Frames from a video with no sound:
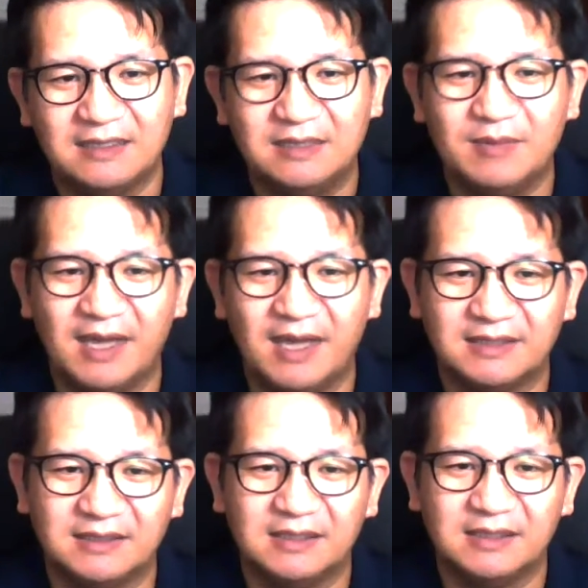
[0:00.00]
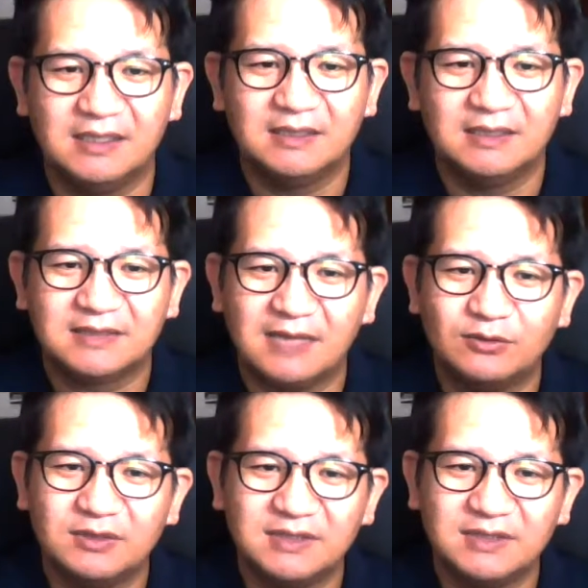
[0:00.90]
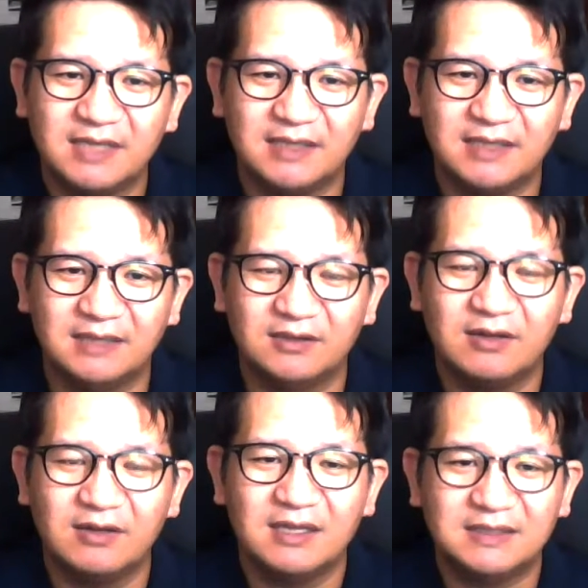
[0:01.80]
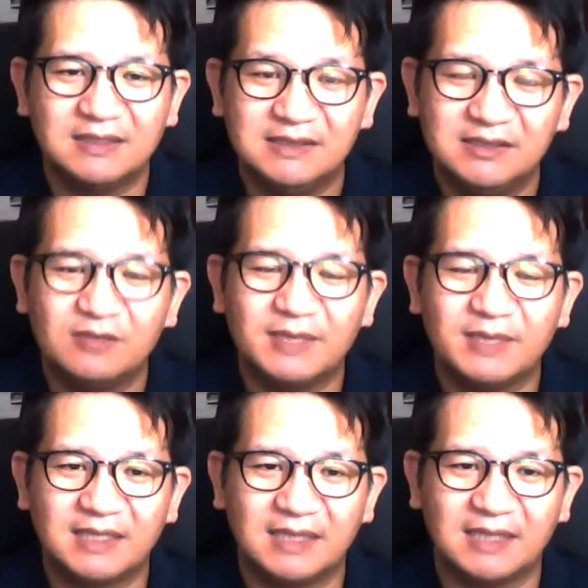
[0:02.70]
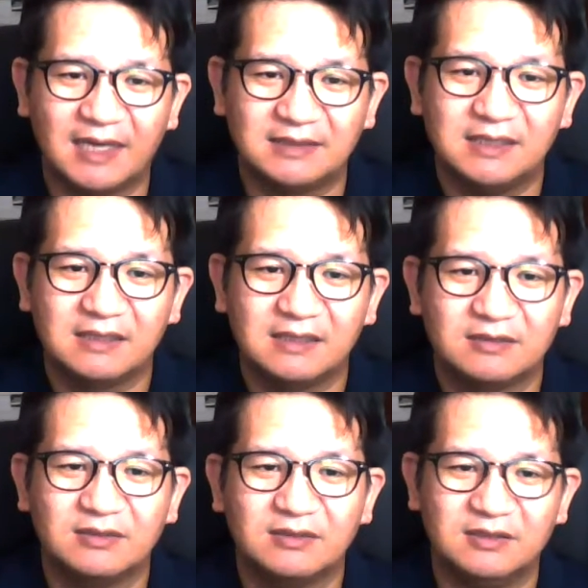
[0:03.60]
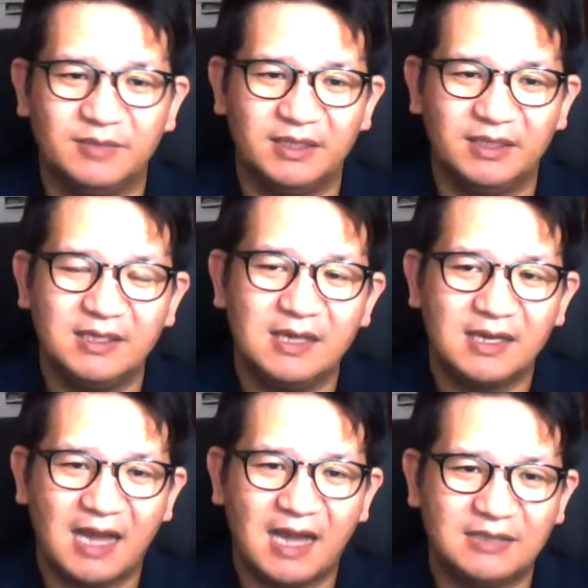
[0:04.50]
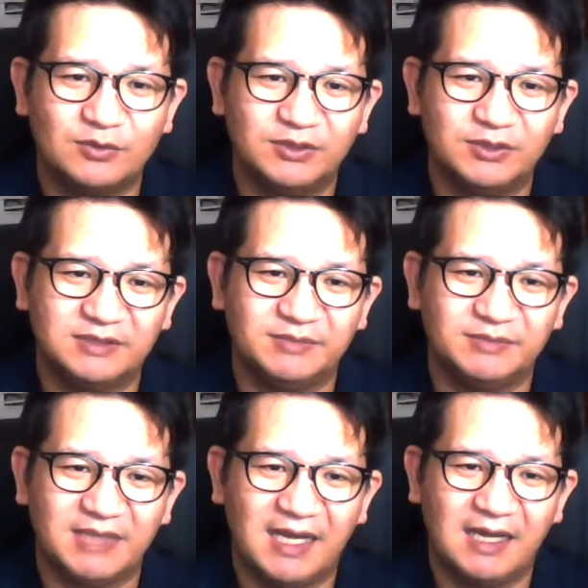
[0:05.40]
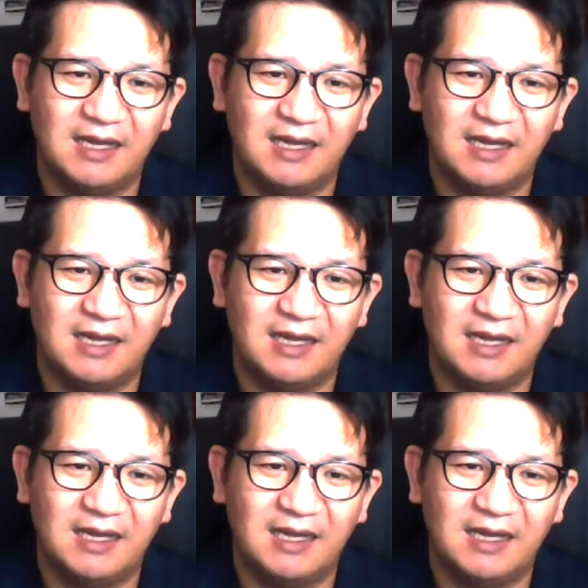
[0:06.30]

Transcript: 이 말은 사도들 사이에서 인정받았다라는 그런 의미를 가지고 있습니다.